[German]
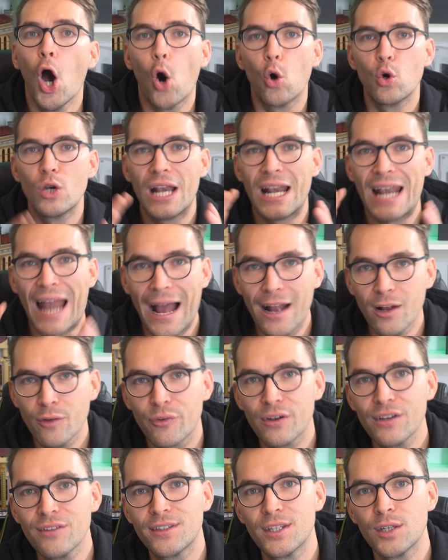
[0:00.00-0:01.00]
Und
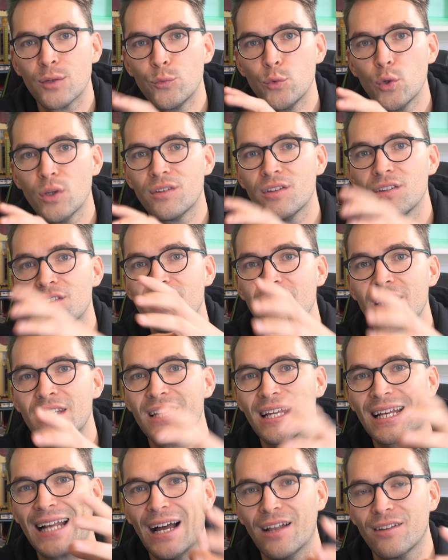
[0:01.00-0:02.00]
langfristig würden sie sich
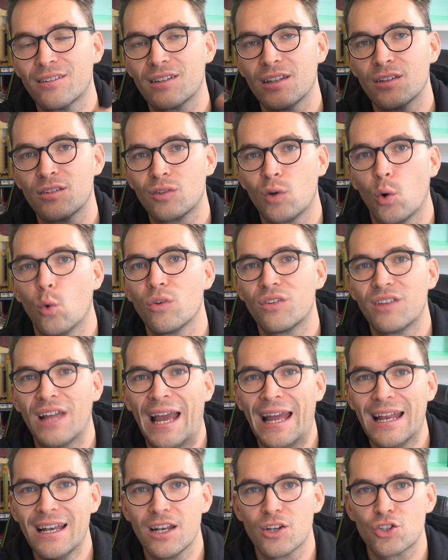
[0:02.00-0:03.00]
eine ganz, ganz große
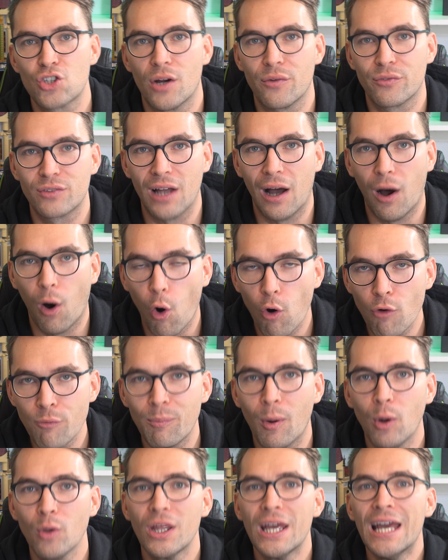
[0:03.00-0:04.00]
Händlerschaft
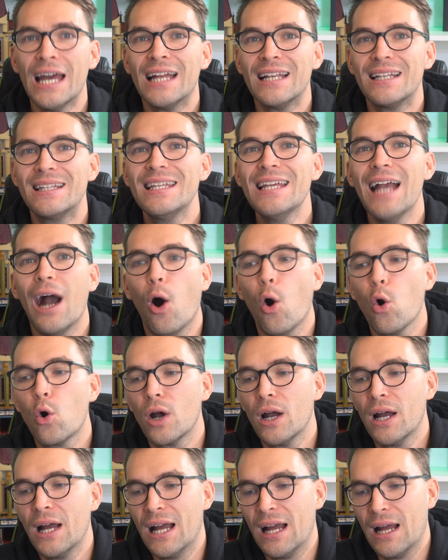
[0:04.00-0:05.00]
aufbauen, die auch